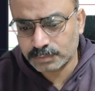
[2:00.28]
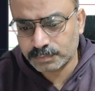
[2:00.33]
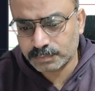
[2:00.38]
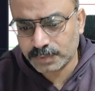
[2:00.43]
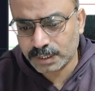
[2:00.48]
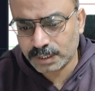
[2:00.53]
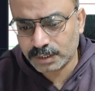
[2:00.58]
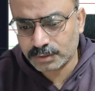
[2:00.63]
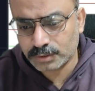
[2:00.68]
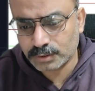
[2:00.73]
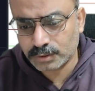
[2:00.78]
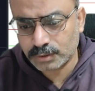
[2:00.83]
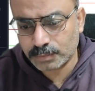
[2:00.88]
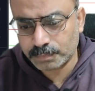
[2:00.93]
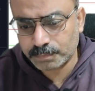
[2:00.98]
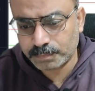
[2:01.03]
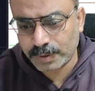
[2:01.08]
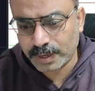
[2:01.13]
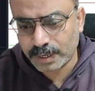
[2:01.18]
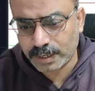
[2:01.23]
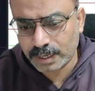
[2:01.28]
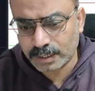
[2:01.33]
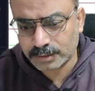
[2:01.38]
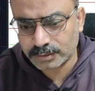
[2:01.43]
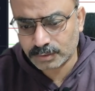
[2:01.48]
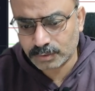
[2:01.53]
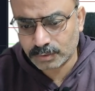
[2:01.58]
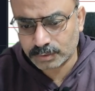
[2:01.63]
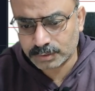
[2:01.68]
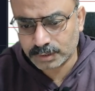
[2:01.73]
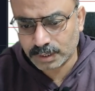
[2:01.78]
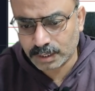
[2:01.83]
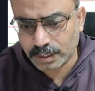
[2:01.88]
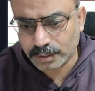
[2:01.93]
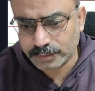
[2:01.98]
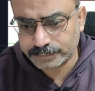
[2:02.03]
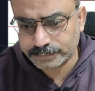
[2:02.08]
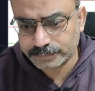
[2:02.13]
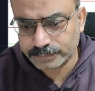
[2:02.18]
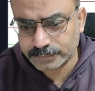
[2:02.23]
उसमें जो पहला स्टॉक था